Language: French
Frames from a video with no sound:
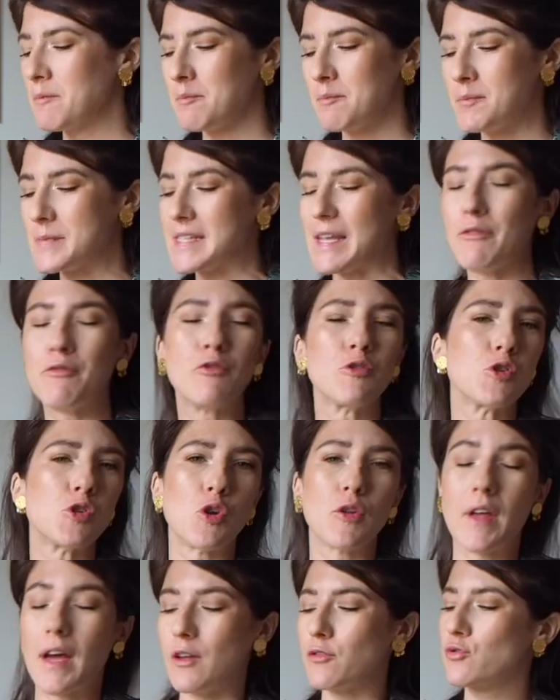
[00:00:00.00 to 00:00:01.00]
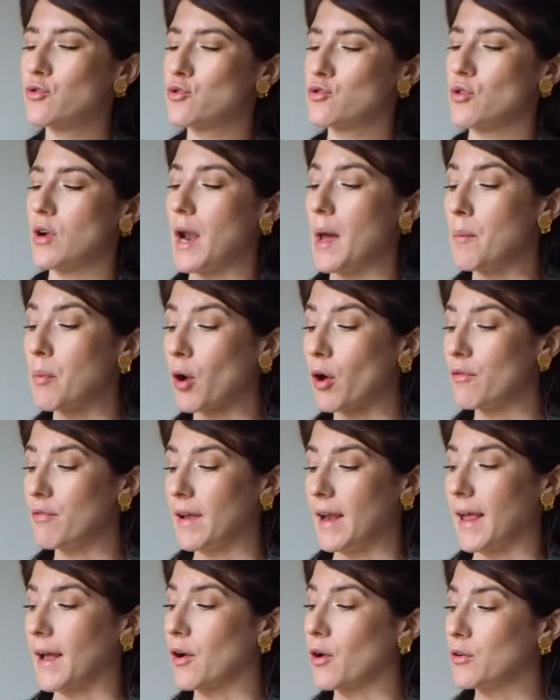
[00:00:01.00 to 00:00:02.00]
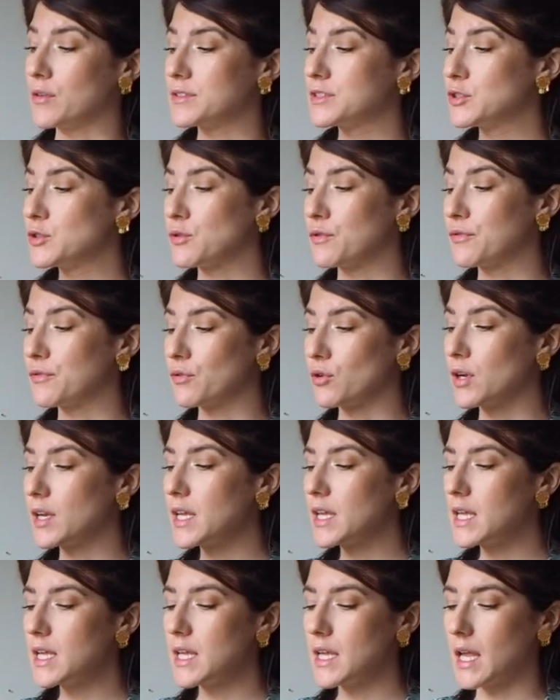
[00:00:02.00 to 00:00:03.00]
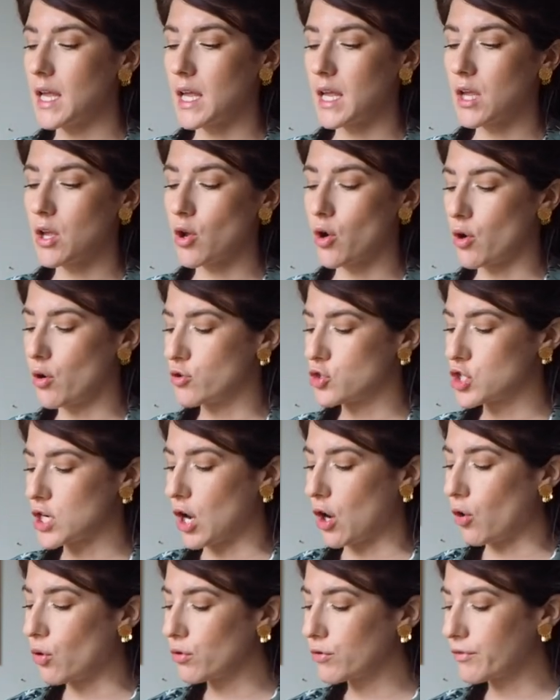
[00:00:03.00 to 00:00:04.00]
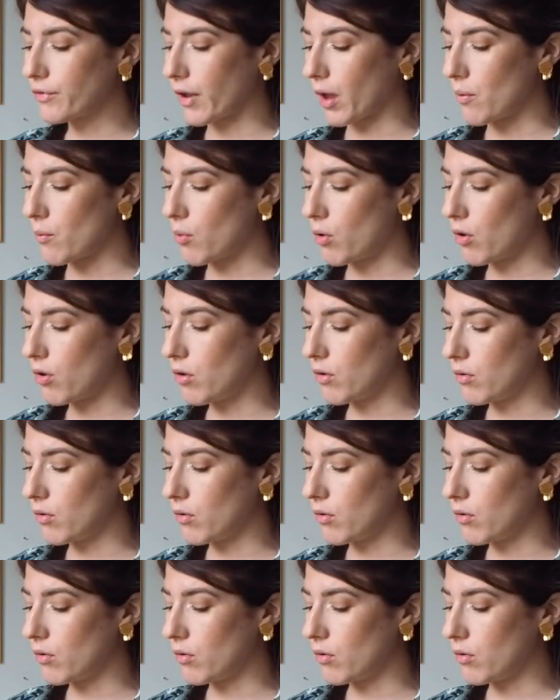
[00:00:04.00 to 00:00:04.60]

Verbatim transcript: ça fonctionnera toujours. La preuve, elle a grandi de folie et euh, j'arrose vraiment.